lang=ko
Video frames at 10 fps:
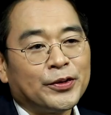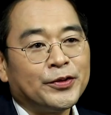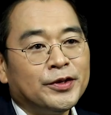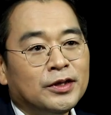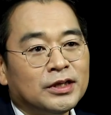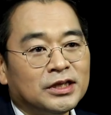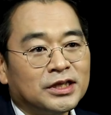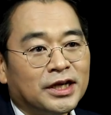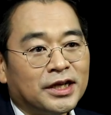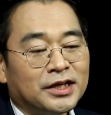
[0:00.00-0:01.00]
오늘 이
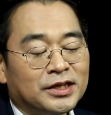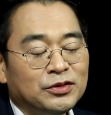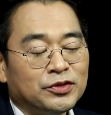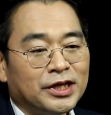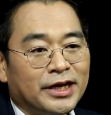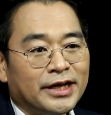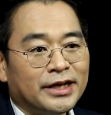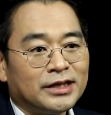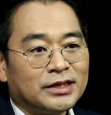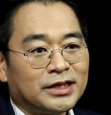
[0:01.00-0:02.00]
시간에는
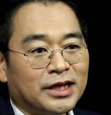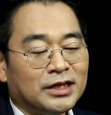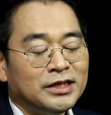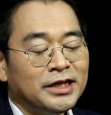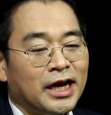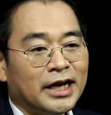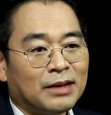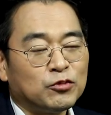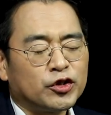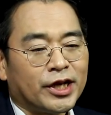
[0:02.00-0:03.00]
우리나라의 제일 흔한
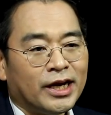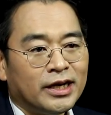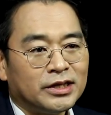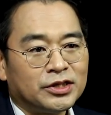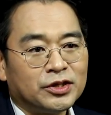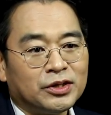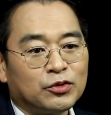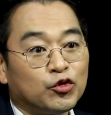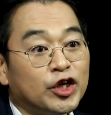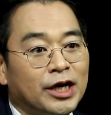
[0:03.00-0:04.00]
암 중에 하나지요,
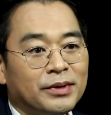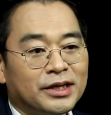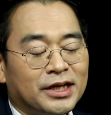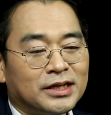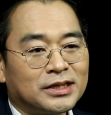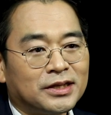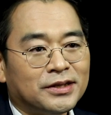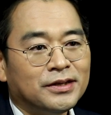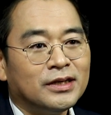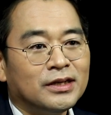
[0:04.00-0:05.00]
위암에
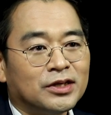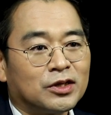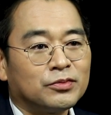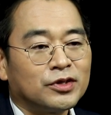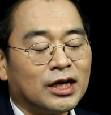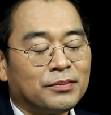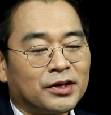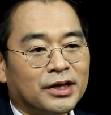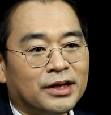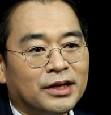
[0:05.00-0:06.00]
대해서 여러분과
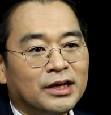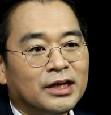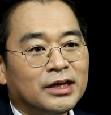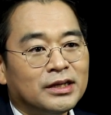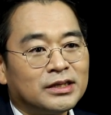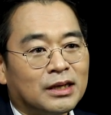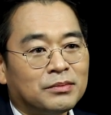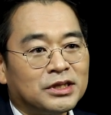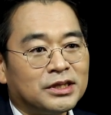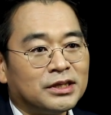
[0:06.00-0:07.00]
함께
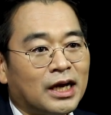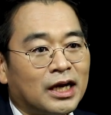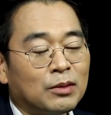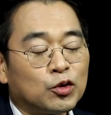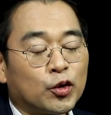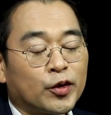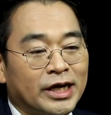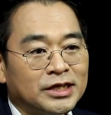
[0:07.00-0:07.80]
잠시 알아보도록